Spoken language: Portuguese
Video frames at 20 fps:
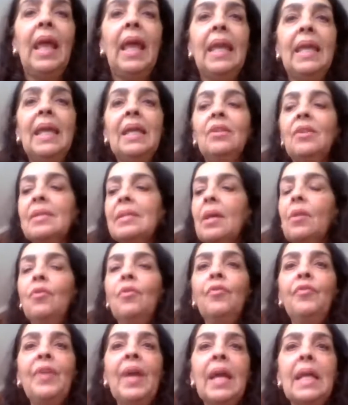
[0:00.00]
E a nossa
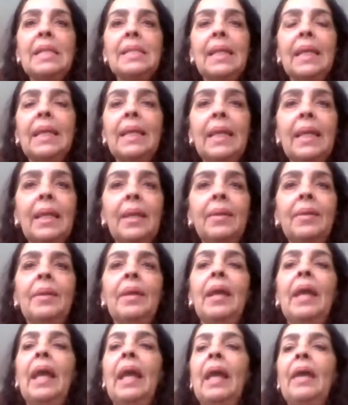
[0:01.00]
conversa aqui
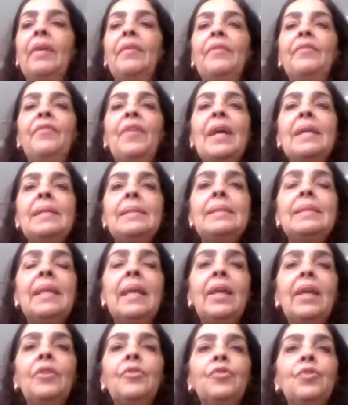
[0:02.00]
vai
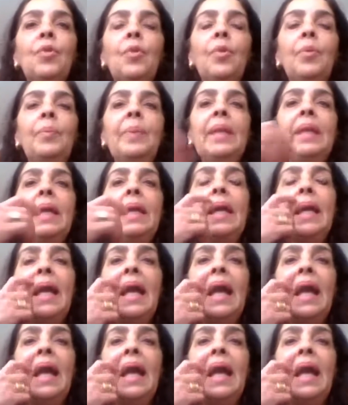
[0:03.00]
ser sobre